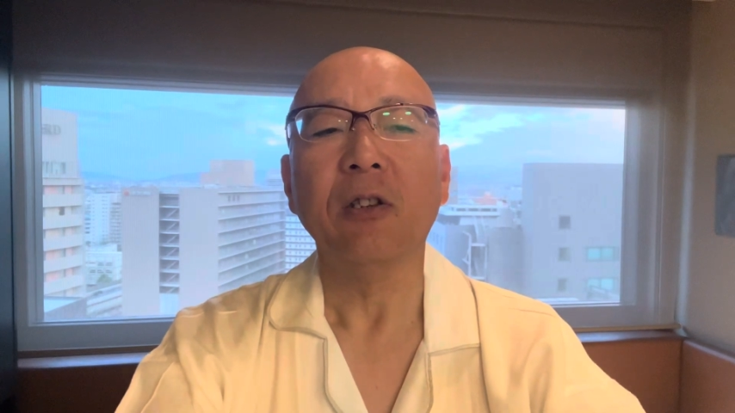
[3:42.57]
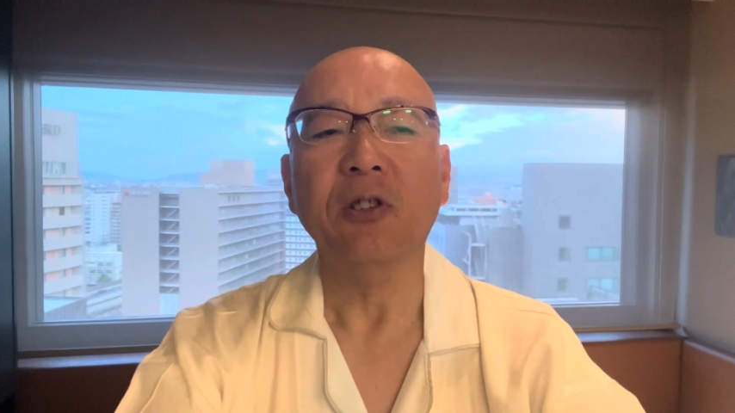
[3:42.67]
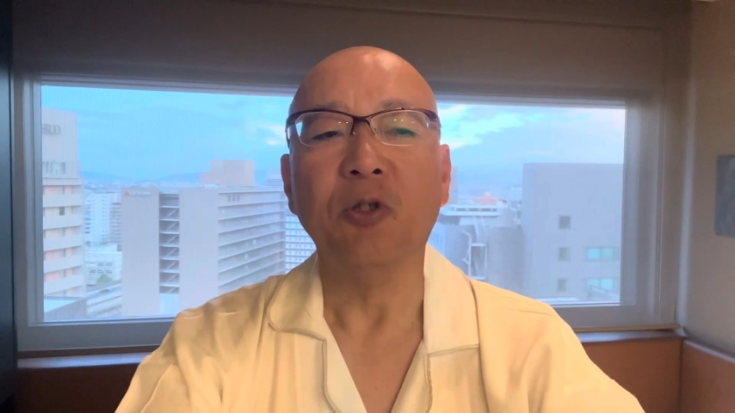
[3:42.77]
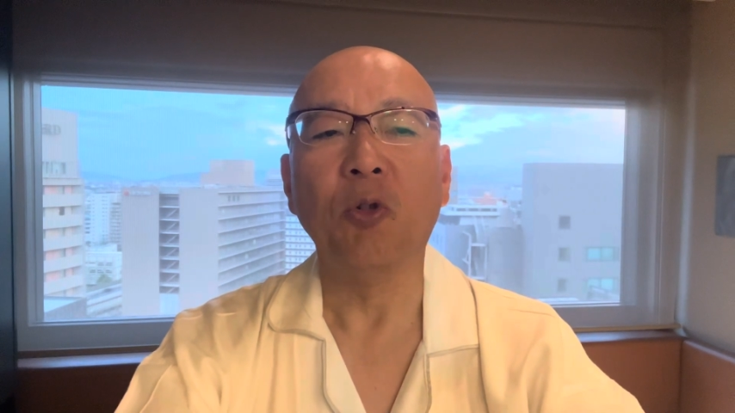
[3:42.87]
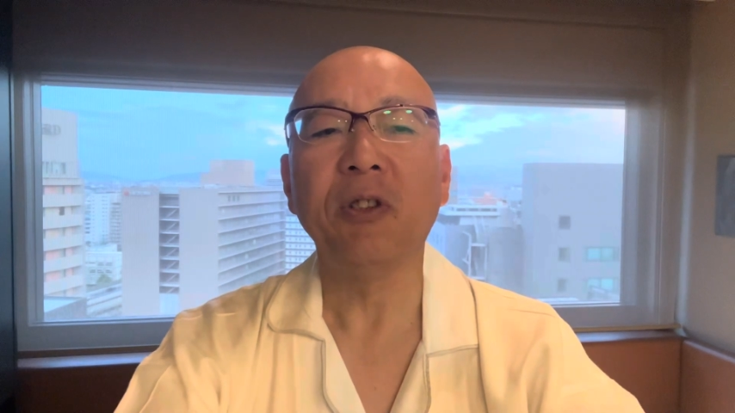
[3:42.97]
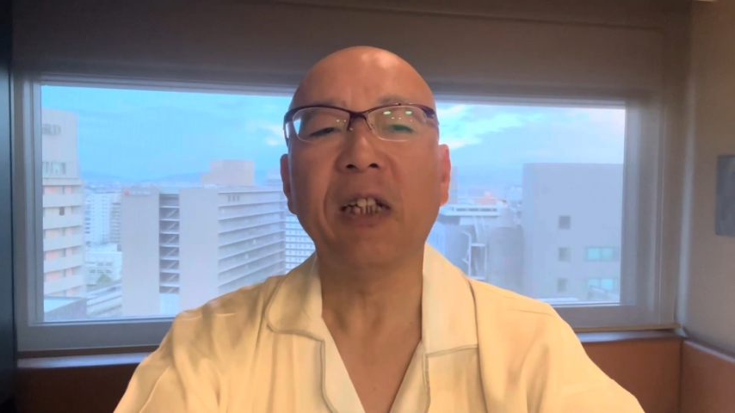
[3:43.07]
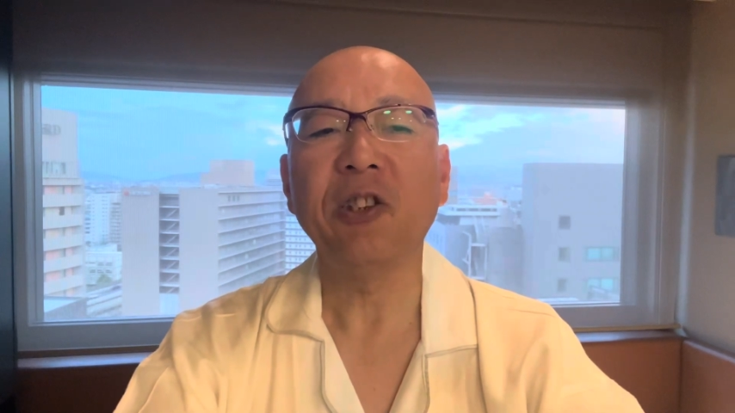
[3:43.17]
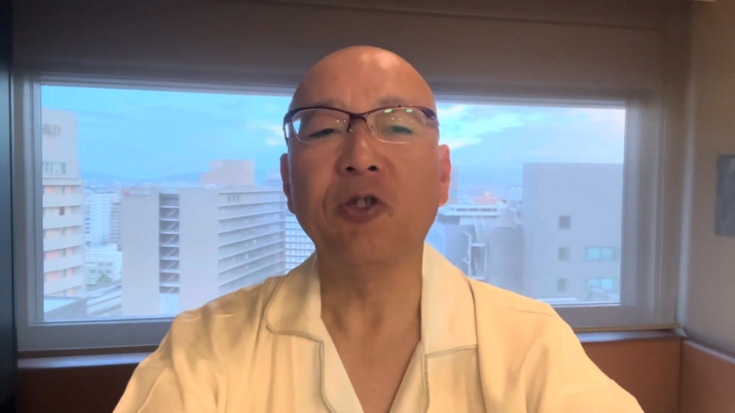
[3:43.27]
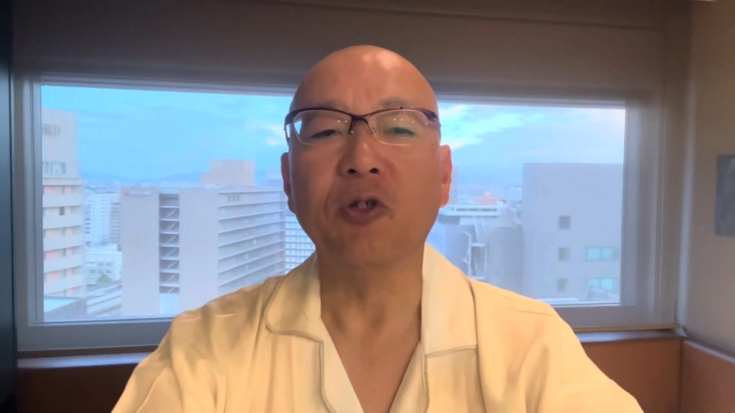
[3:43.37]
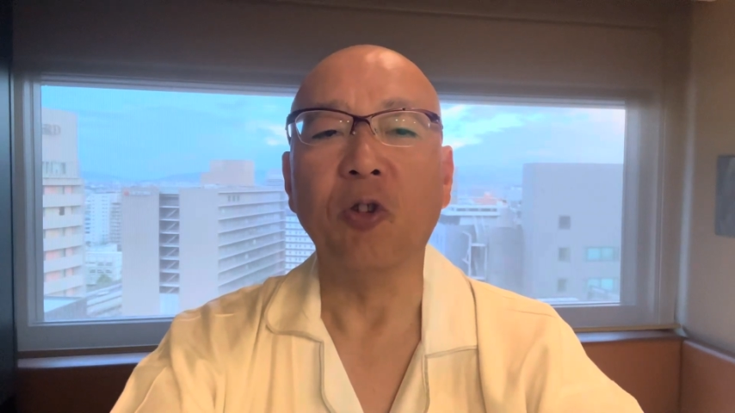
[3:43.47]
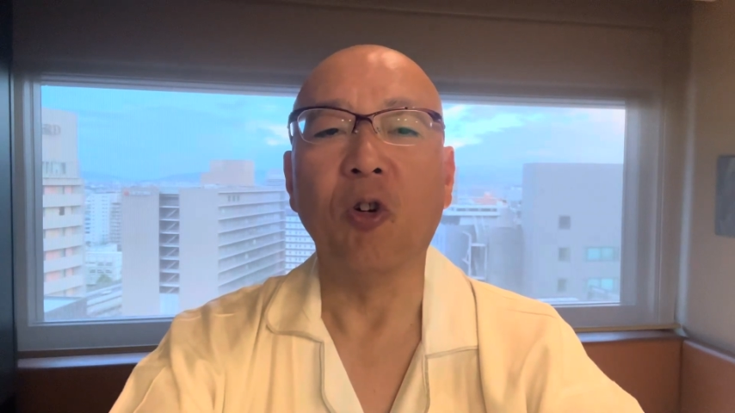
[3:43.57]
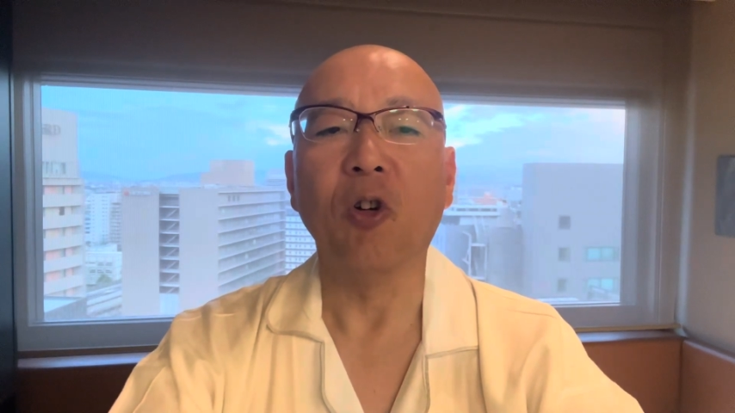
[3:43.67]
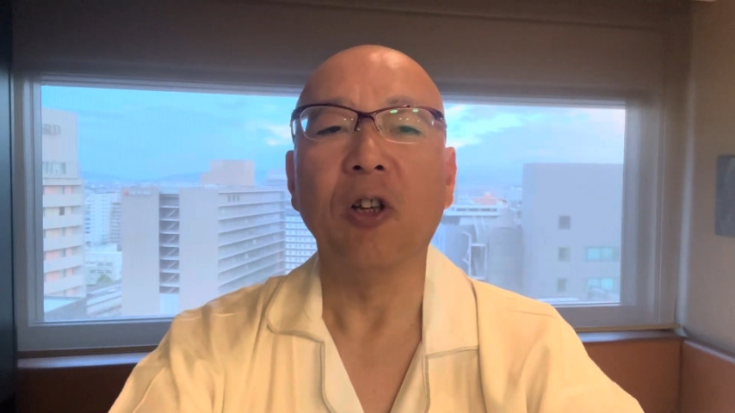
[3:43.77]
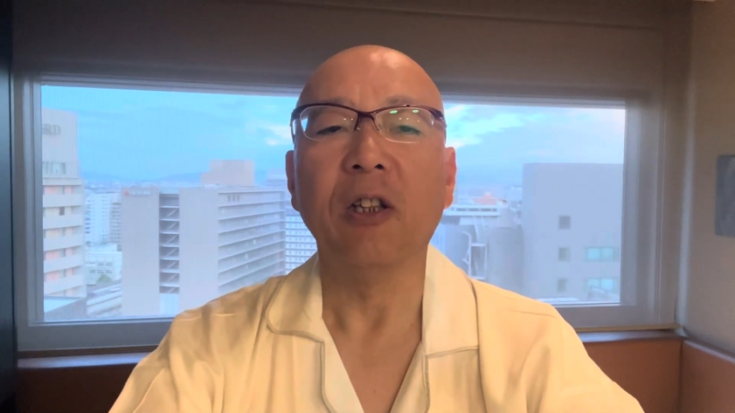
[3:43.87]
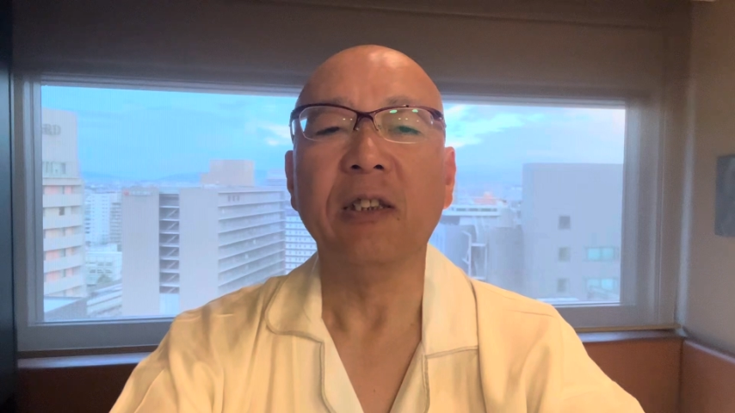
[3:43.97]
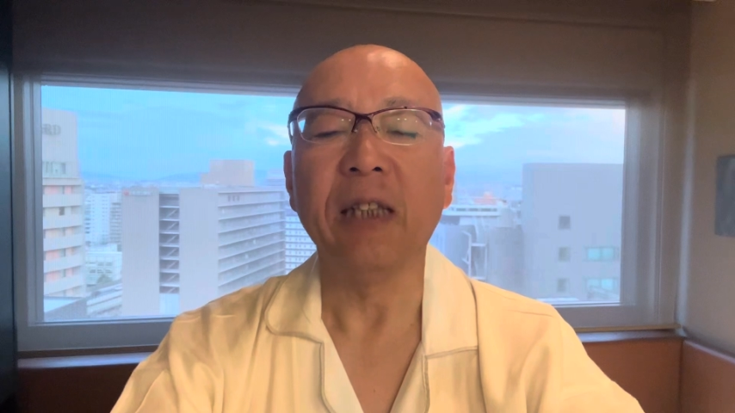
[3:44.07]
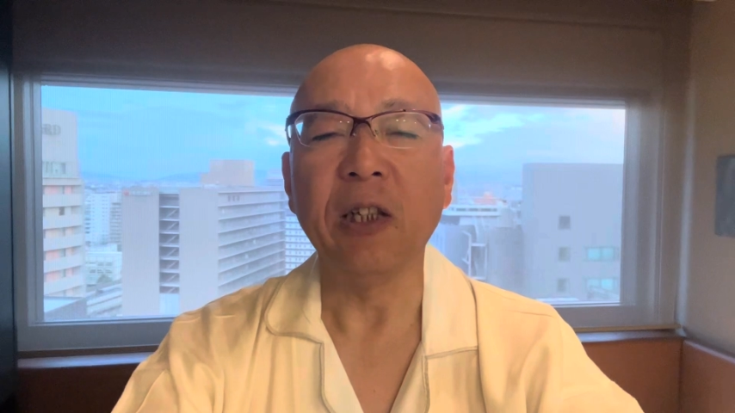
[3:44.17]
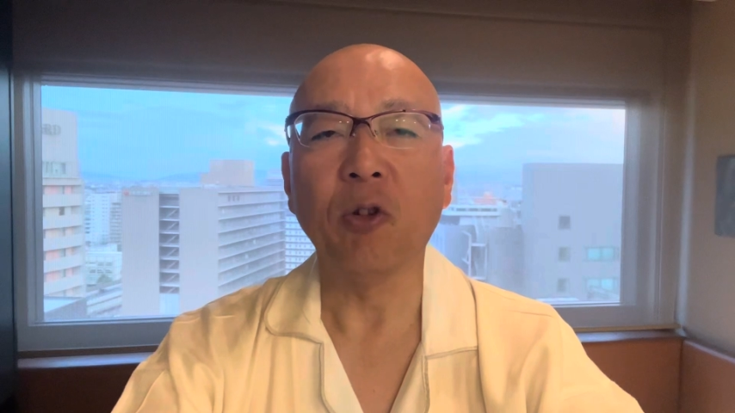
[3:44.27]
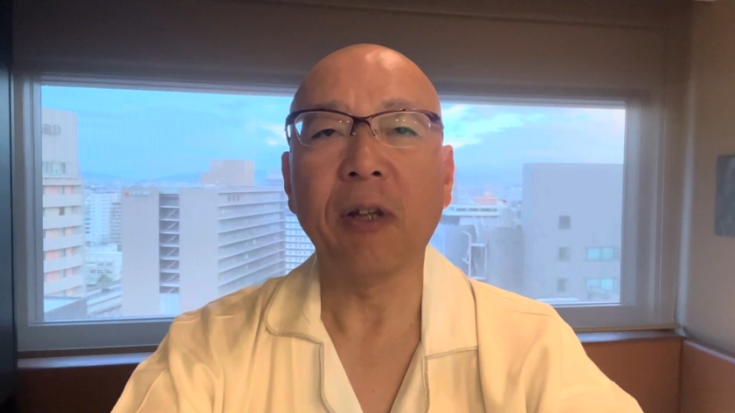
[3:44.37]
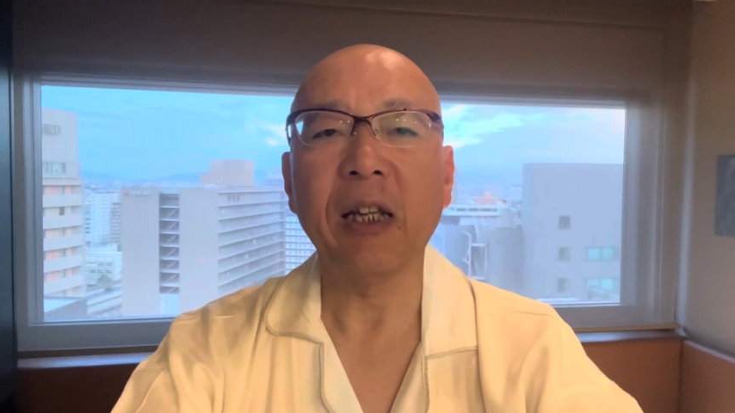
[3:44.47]
ジョージア州の選
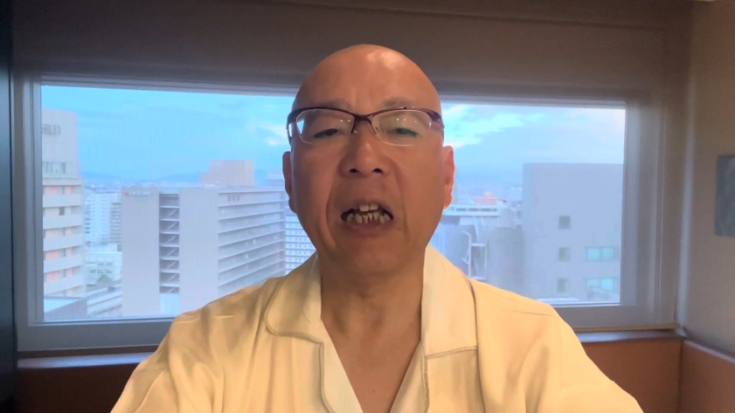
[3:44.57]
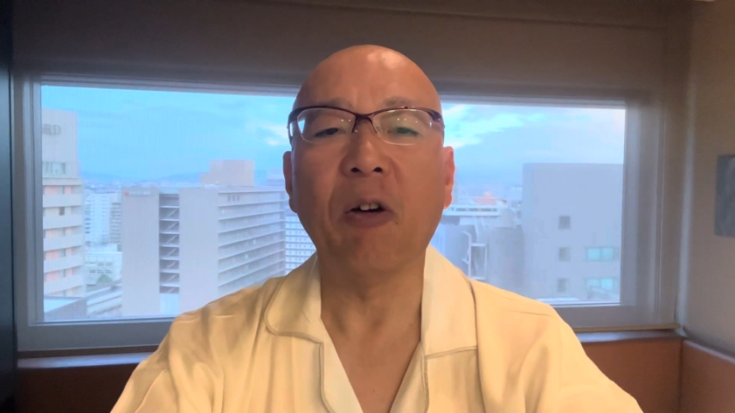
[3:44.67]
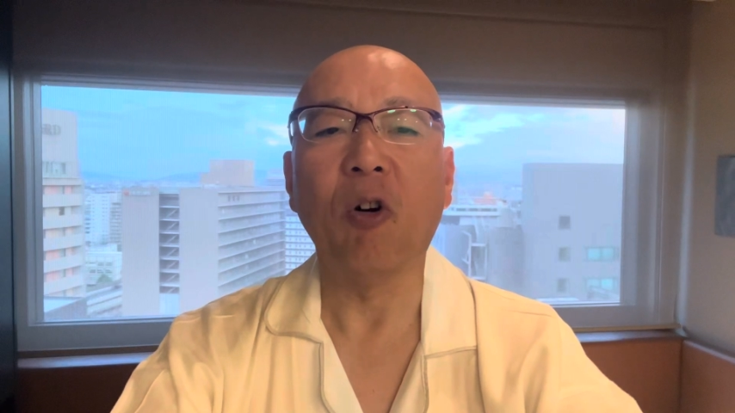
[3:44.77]
挙結果